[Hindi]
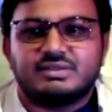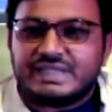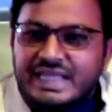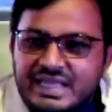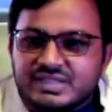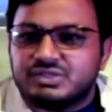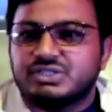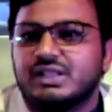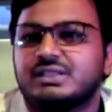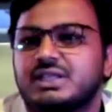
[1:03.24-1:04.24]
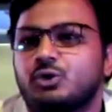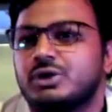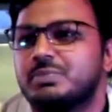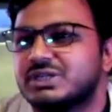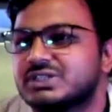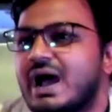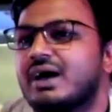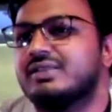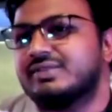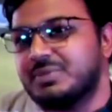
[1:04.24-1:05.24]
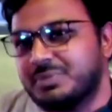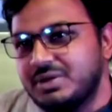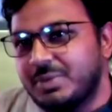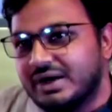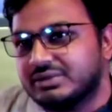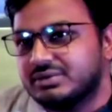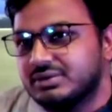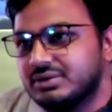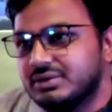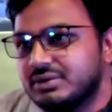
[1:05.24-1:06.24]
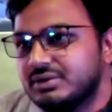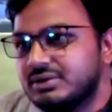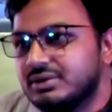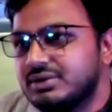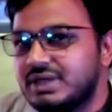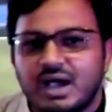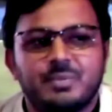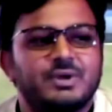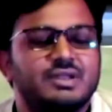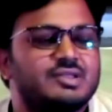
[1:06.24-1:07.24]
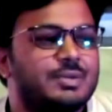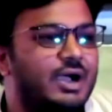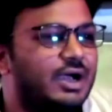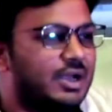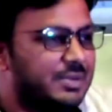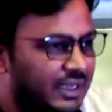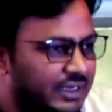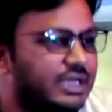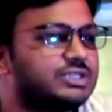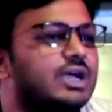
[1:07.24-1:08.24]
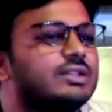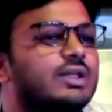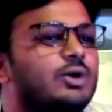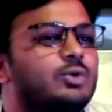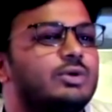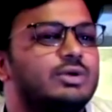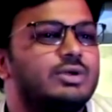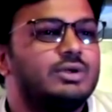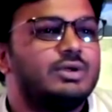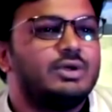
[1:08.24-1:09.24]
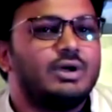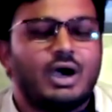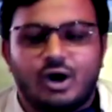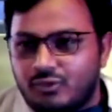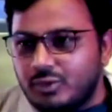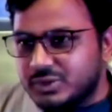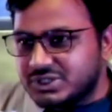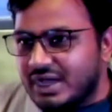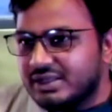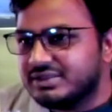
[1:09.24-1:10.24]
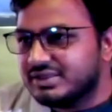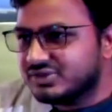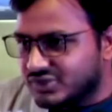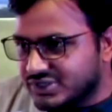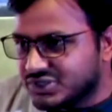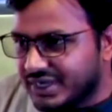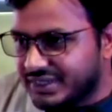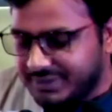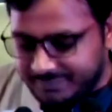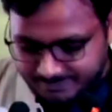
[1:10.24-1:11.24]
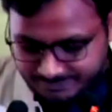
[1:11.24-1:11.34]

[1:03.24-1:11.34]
तेज जलती हुई मशाल से अपनी बात यहां पर इस सभागार में रखना चाहता हूं और वो मशाल थी शिक्षा की